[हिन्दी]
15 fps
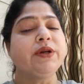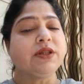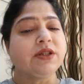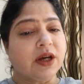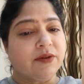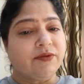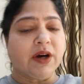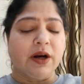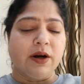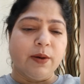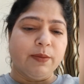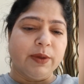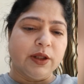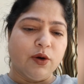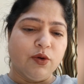प्रिजर्व करना
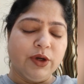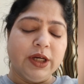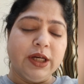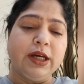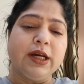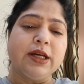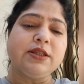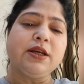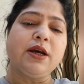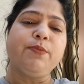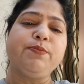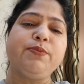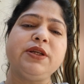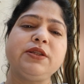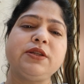बताऊंगी कि कैसे आप
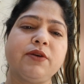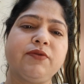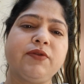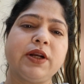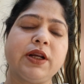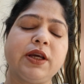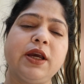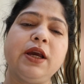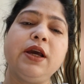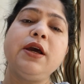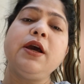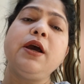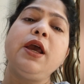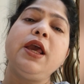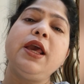प्रिजर्व करके
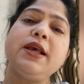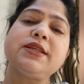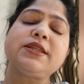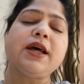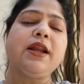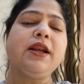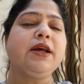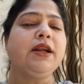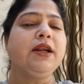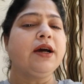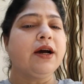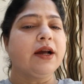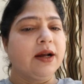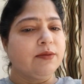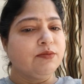एक साल के लिए
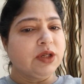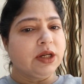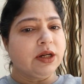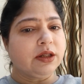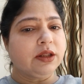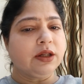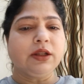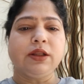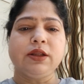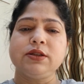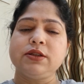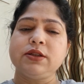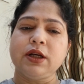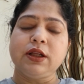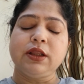आराम से रख
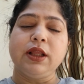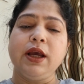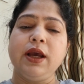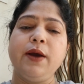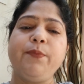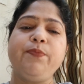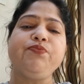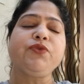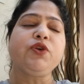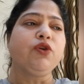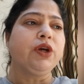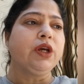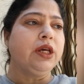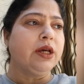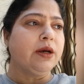सकते हैं
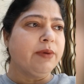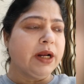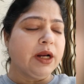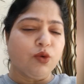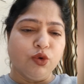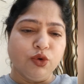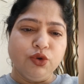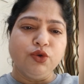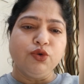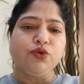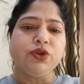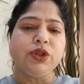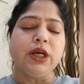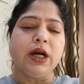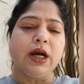क्योंकि ये मैंने खुद यूज
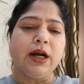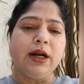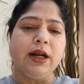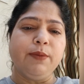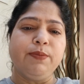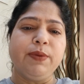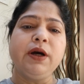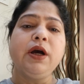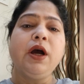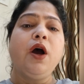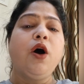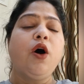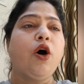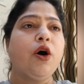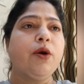किया है टिप
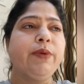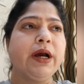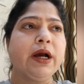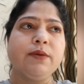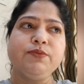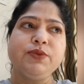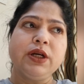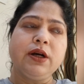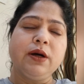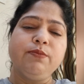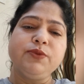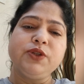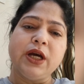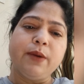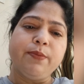और मैं कम से कम
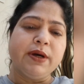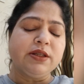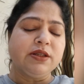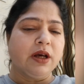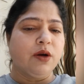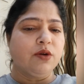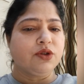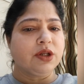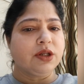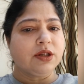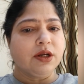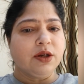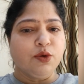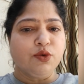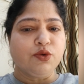चार पांच सालों से इसे
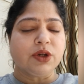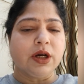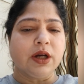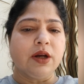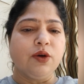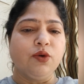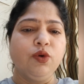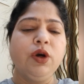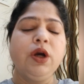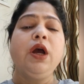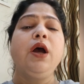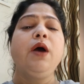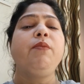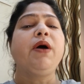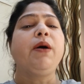यूज कर रही हूं
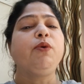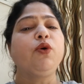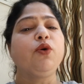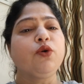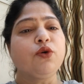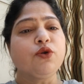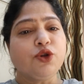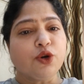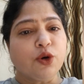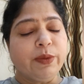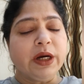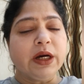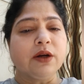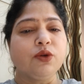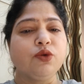मैं आप लोगों को शो भी
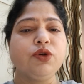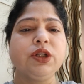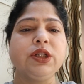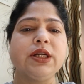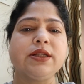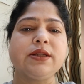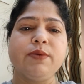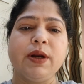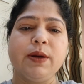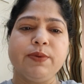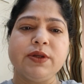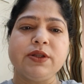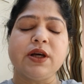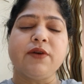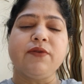कर दूंगी जैसे मैंने
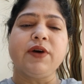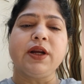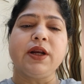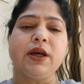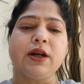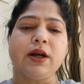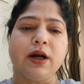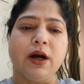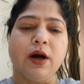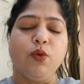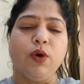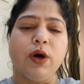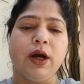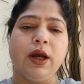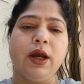प्रिजर्व करके रखा
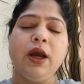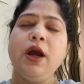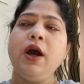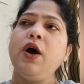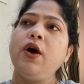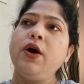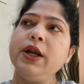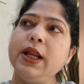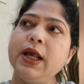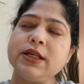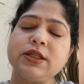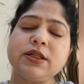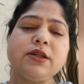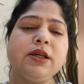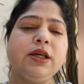हुआ है और
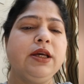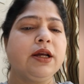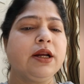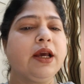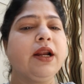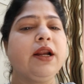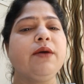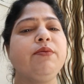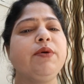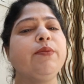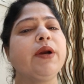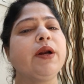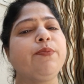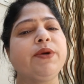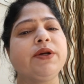नेक्स्ट ईयर के लिए भी
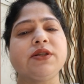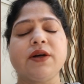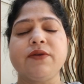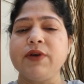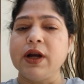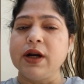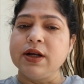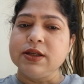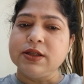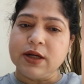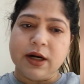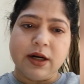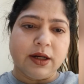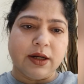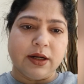मैंने प्रिजर्व करना
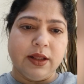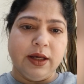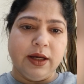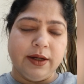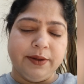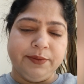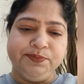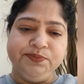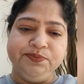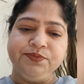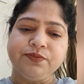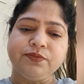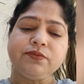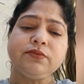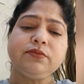स्टार्ट कर दिया है
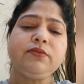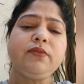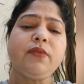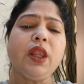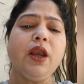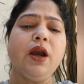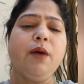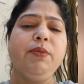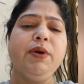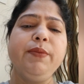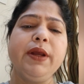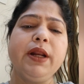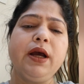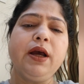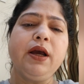अभी
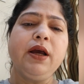मेरा